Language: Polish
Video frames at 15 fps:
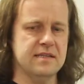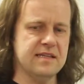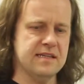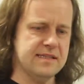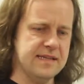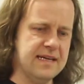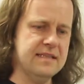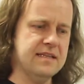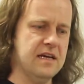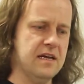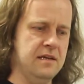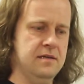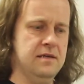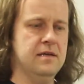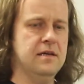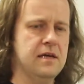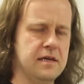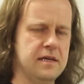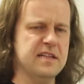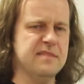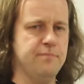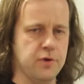Zasada
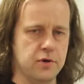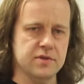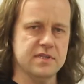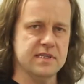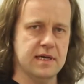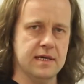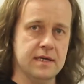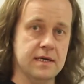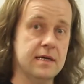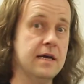jest prosta.